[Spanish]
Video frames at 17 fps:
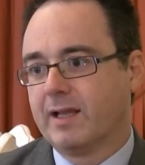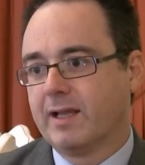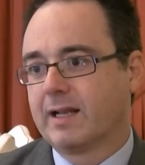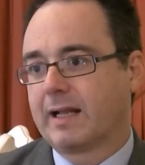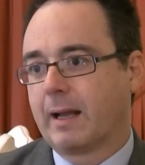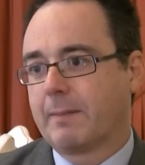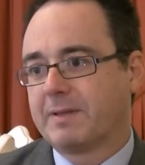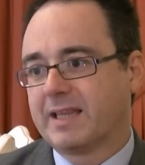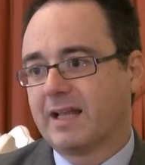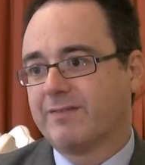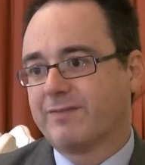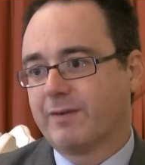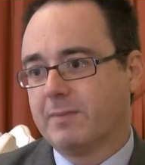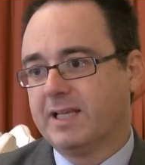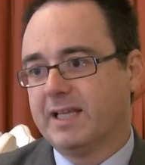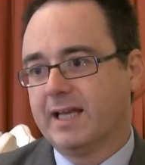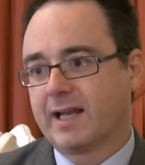El capital
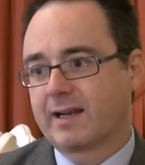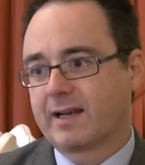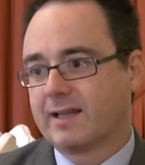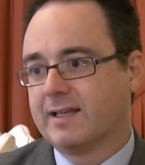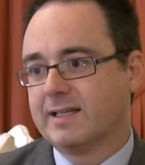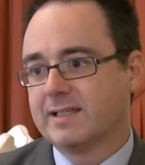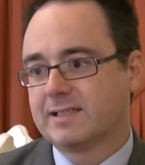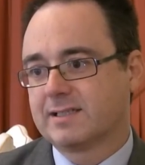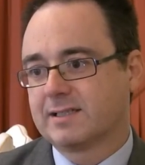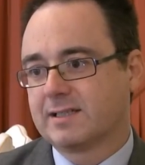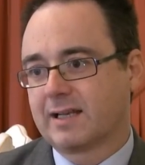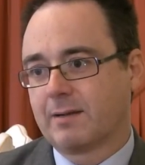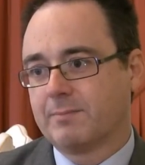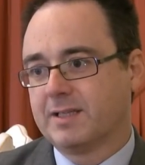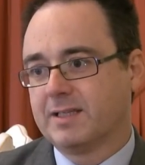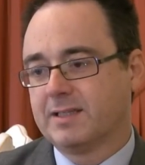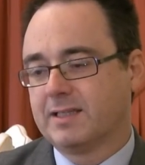familiar es
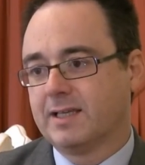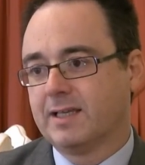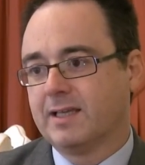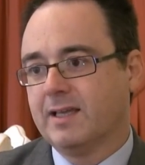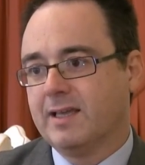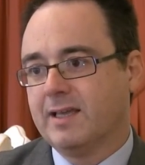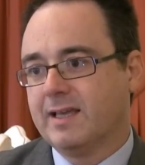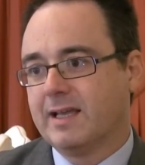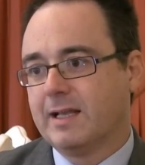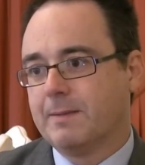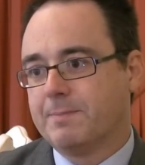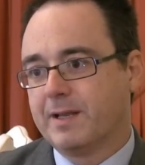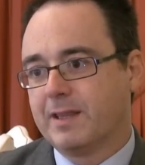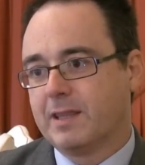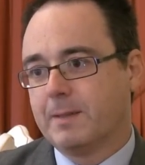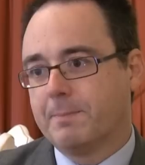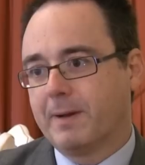realmente el
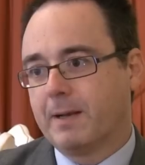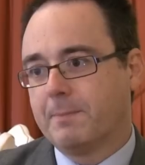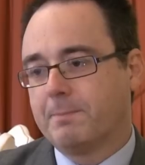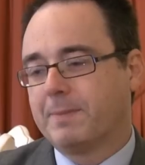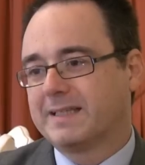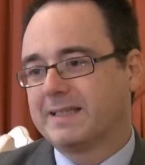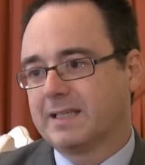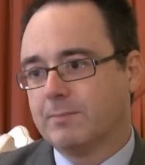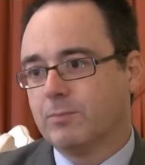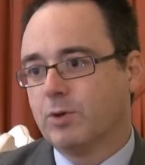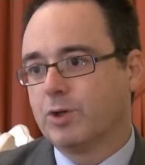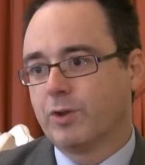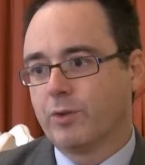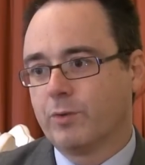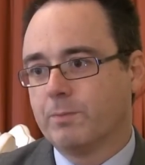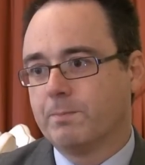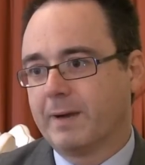principal
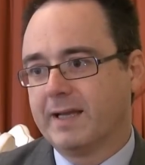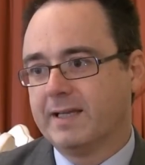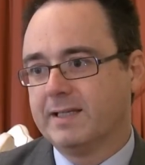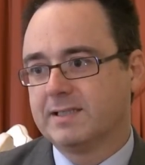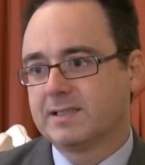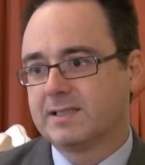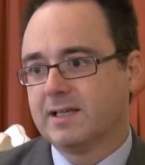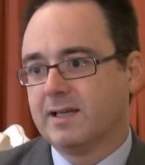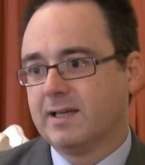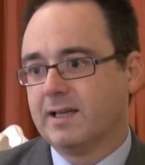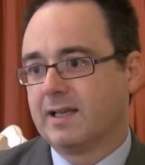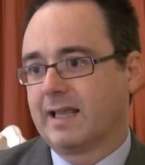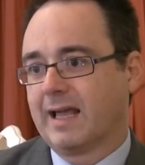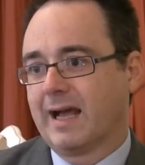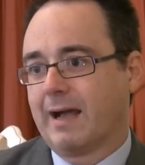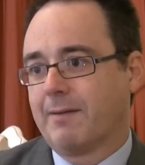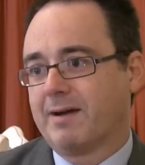patrimonio de un país,
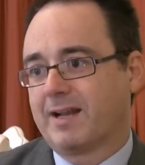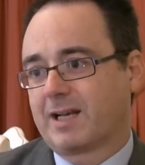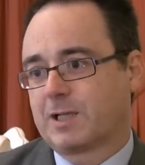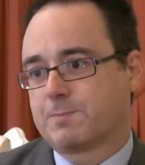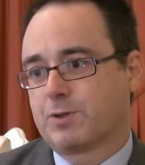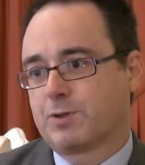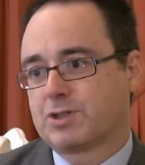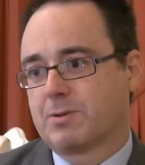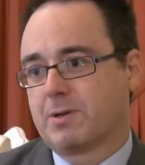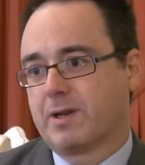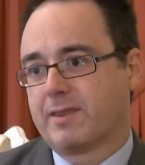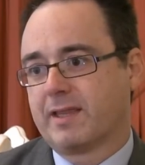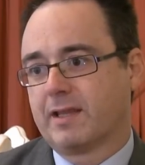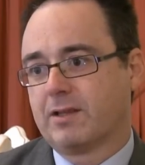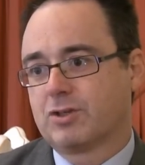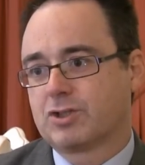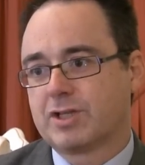el que acaba
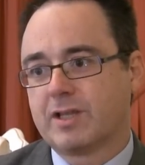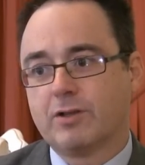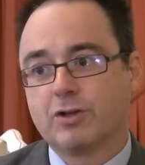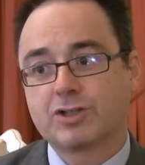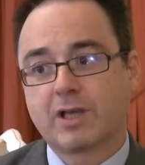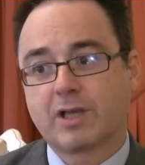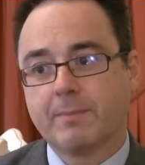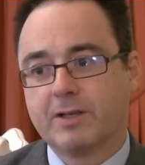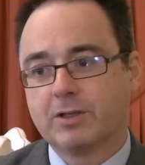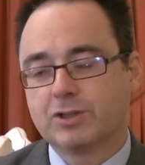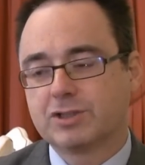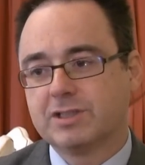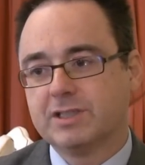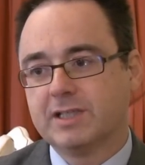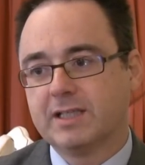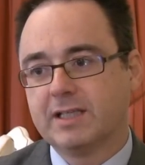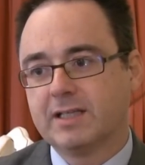responsabilizándose de los que
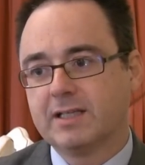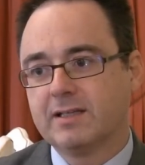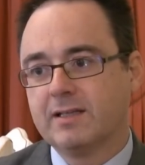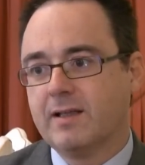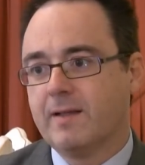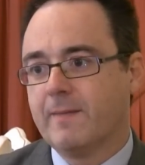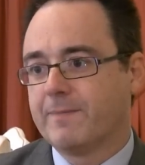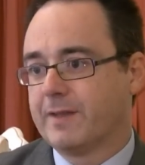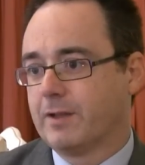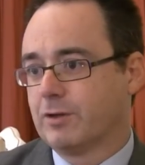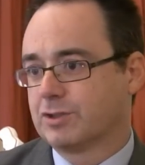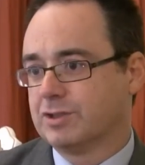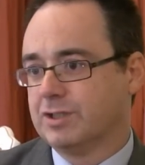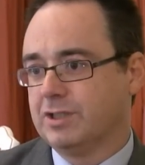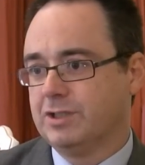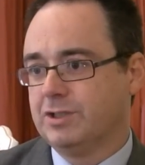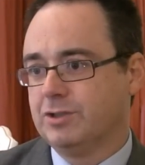menos tienen, de
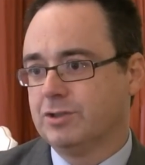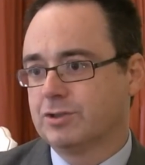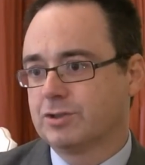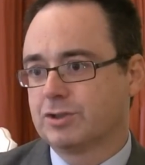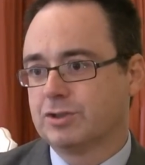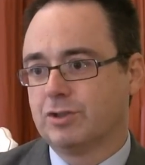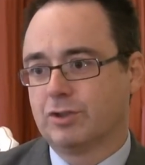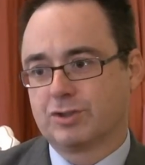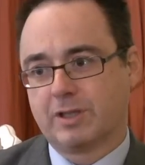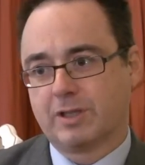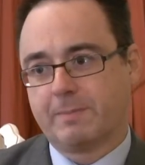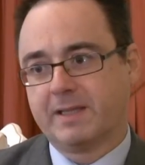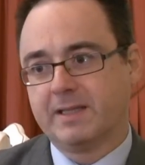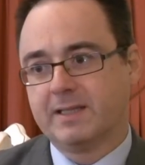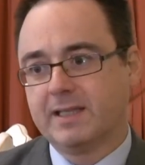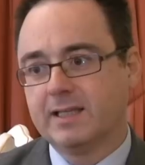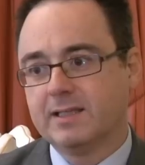los niños, de los
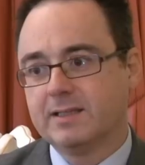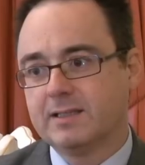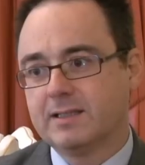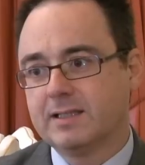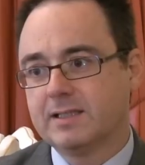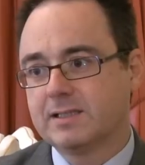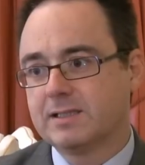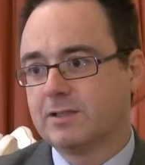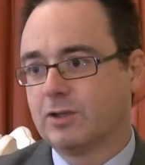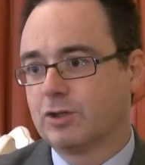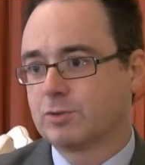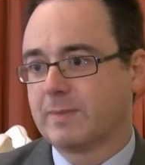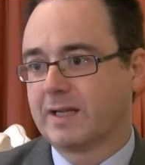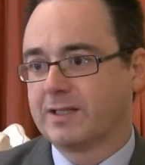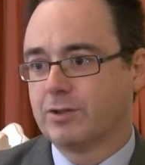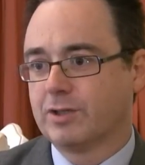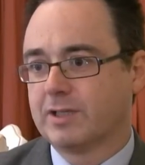dependientes, de
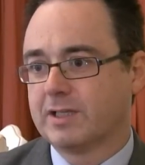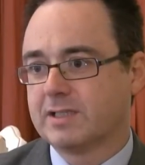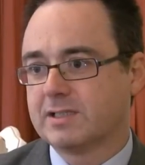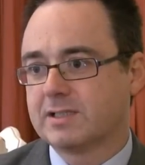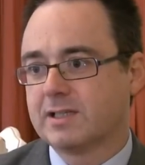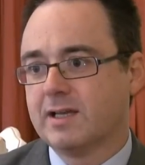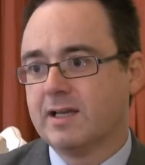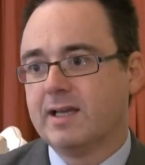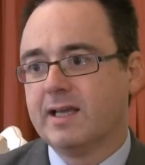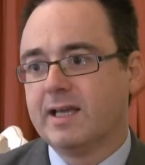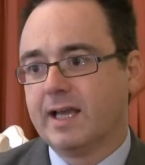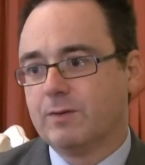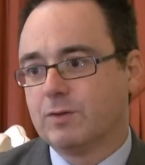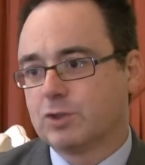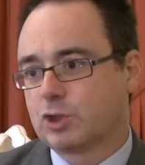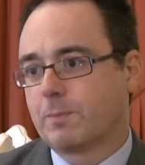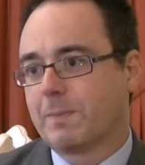los mayores.
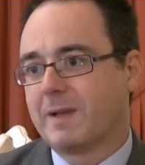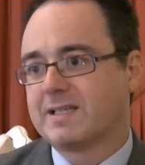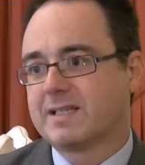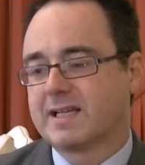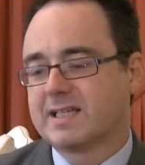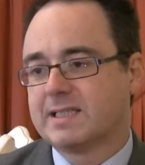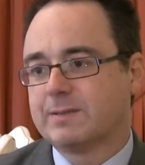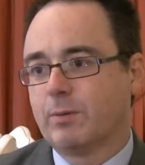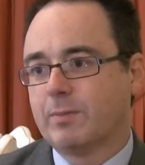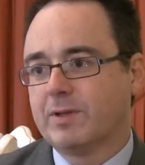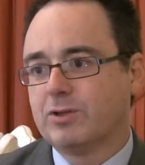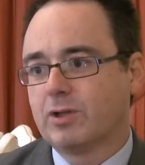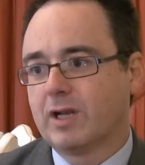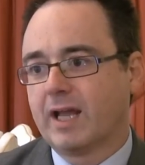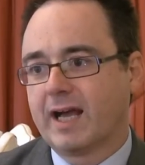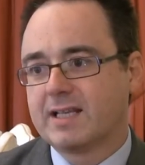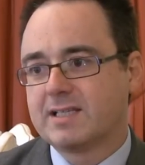En nuestro país en este
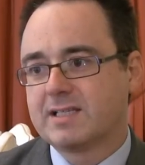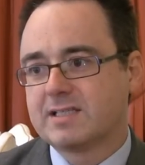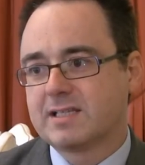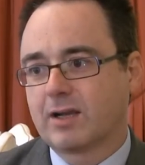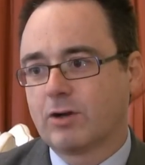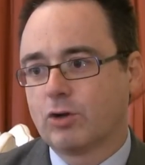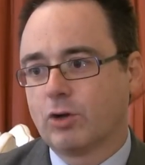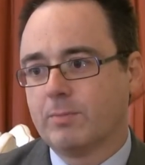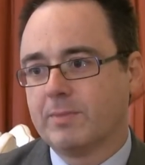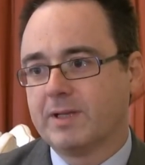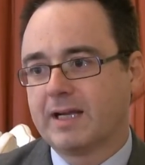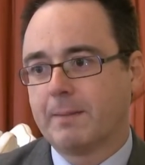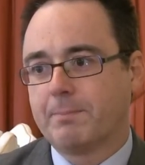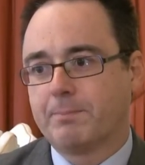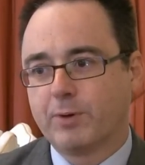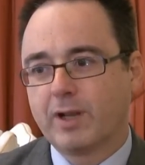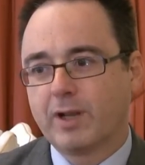momento crisis
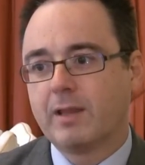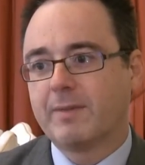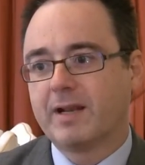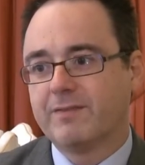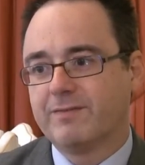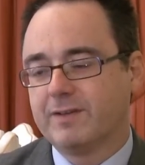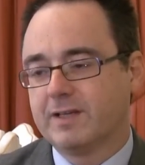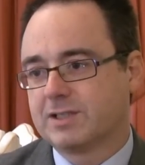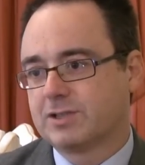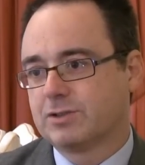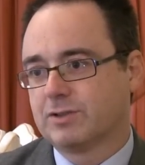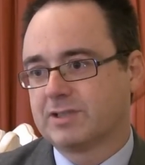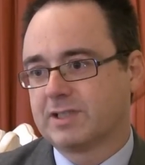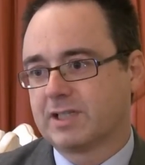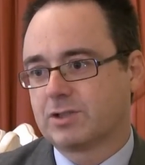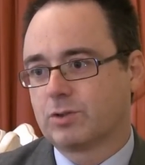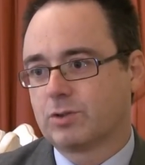económica pone de manifiesto
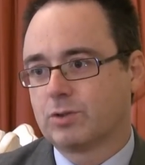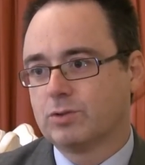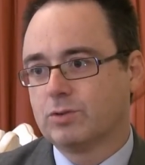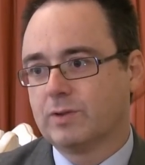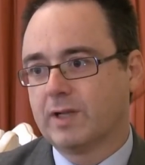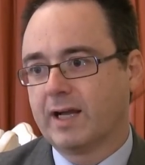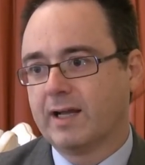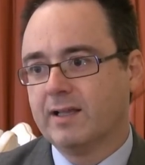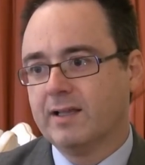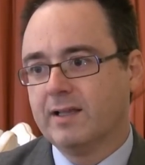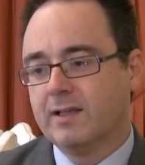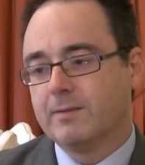esta estructura.